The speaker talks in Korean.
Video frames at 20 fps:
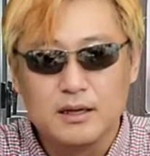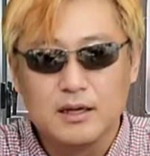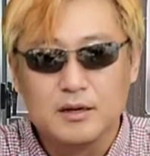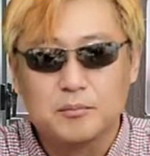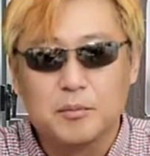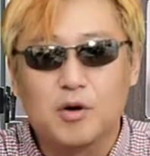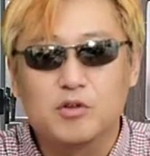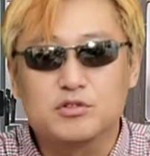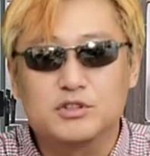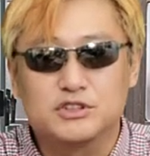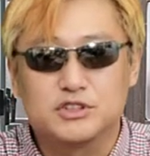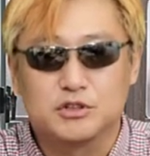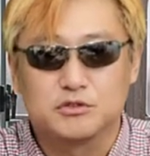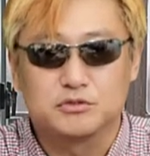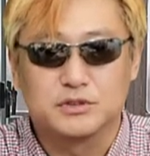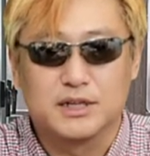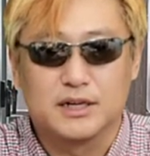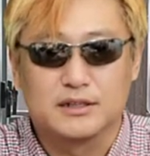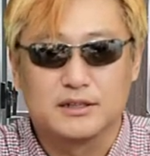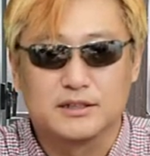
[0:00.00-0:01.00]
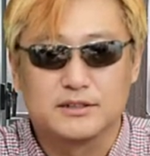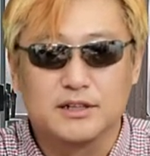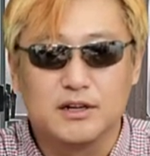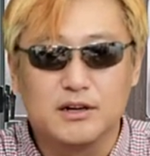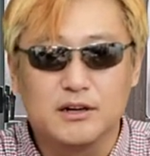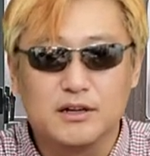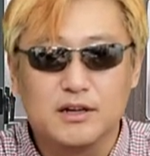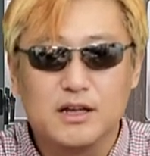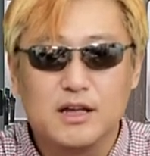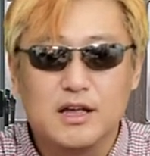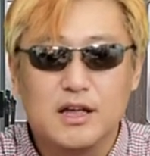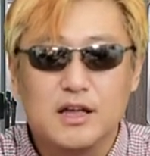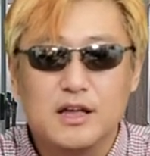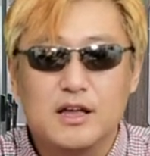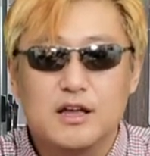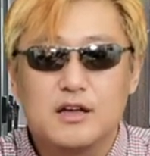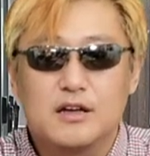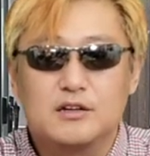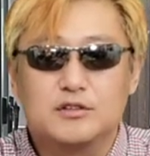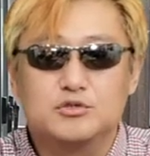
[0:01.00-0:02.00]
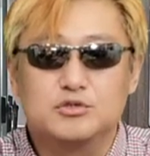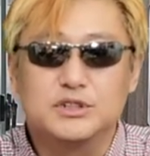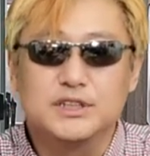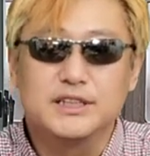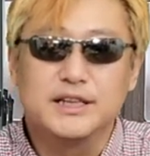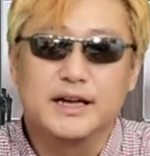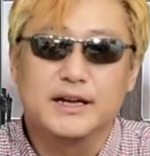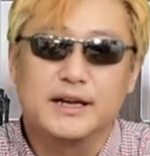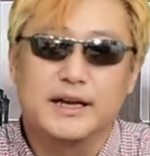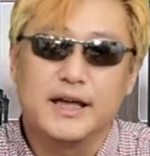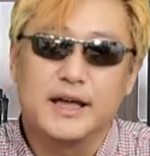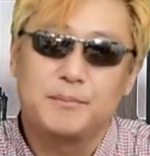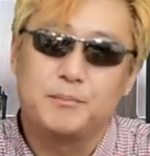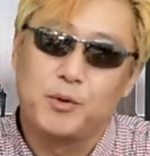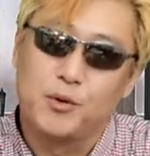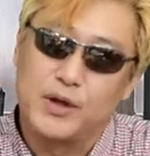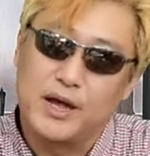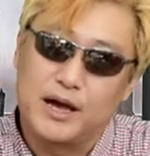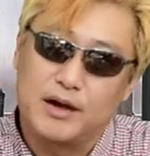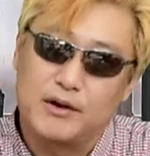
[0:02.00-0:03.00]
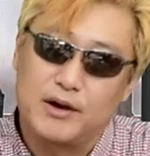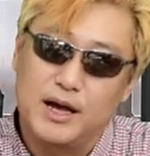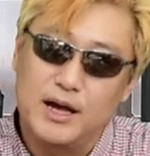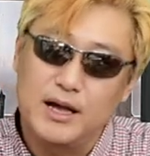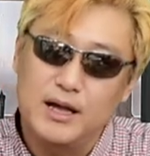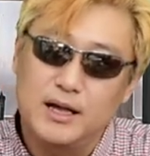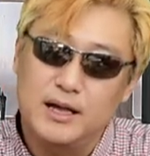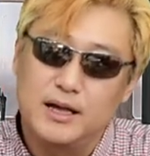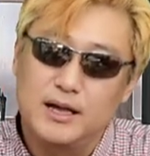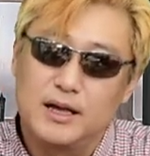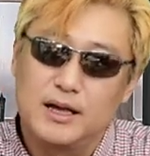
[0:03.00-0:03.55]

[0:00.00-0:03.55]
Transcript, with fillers: 먹고 있었구나. 그래서 우리나라의 보약과